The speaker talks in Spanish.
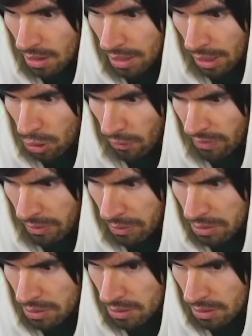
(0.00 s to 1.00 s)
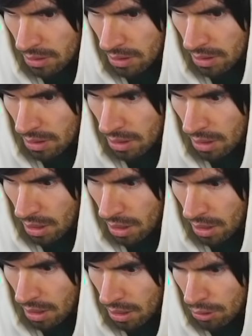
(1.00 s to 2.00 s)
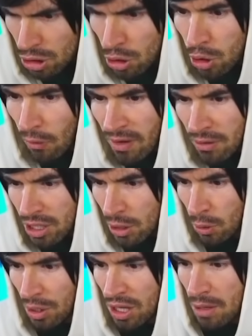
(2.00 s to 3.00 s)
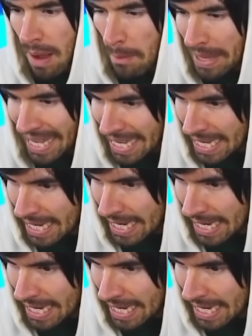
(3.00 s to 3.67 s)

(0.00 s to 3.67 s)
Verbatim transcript: Quedan dos vivos. Creo que son dos vivos incluyéndome a mí.